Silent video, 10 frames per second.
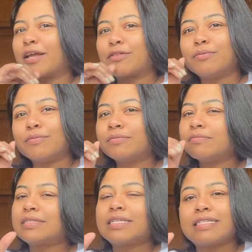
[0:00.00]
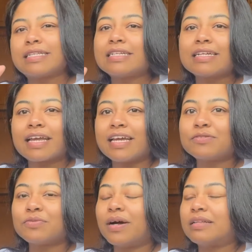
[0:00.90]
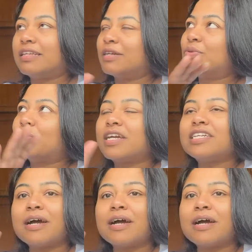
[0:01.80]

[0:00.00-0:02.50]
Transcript: একদম সিটি সেন্টারের গেট ওয়ান দিয়ে ঢুকে